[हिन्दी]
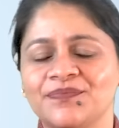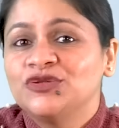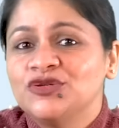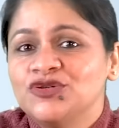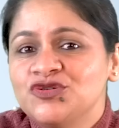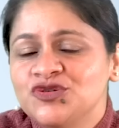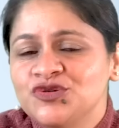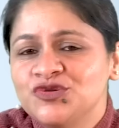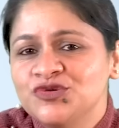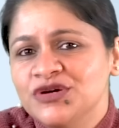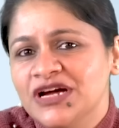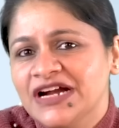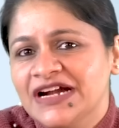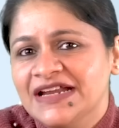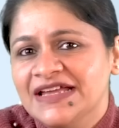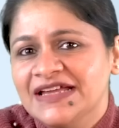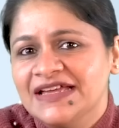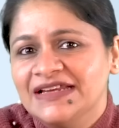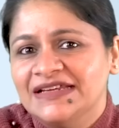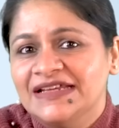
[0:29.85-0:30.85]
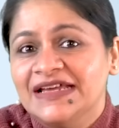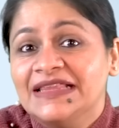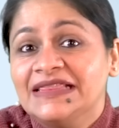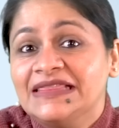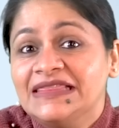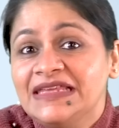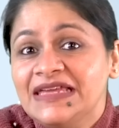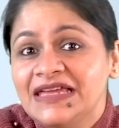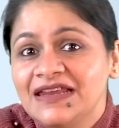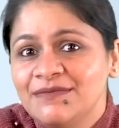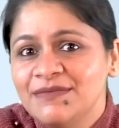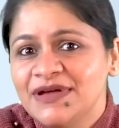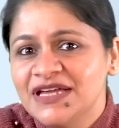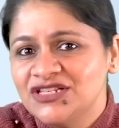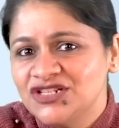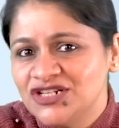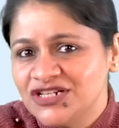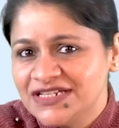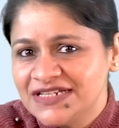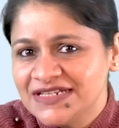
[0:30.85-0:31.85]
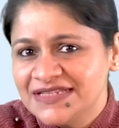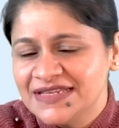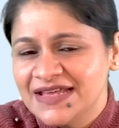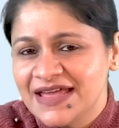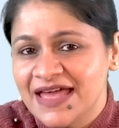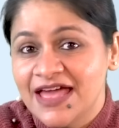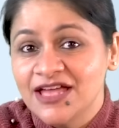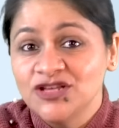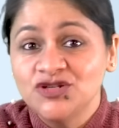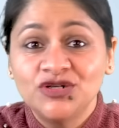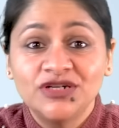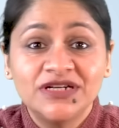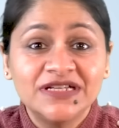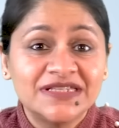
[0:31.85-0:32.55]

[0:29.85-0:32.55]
तो शुरू करने के लिए तीन मेजर चीज़ें हैं जो